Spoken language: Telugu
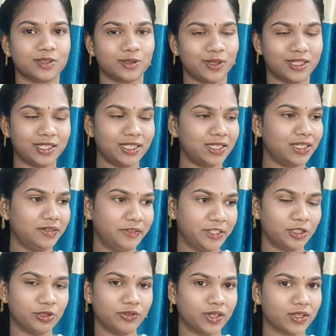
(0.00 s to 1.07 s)
సో అది ఈ
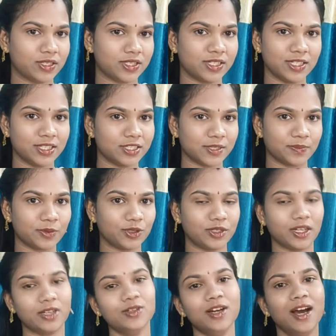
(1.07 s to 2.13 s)
వీడియో ద్వారా చిన్నది
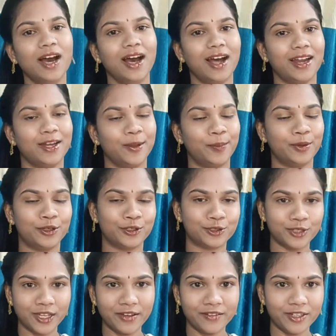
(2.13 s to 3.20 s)
చెప్తున్నాను అండ్ ఇప్పుడు
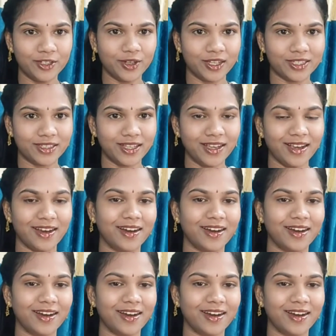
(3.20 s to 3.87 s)
టుడే వీడియో అయితే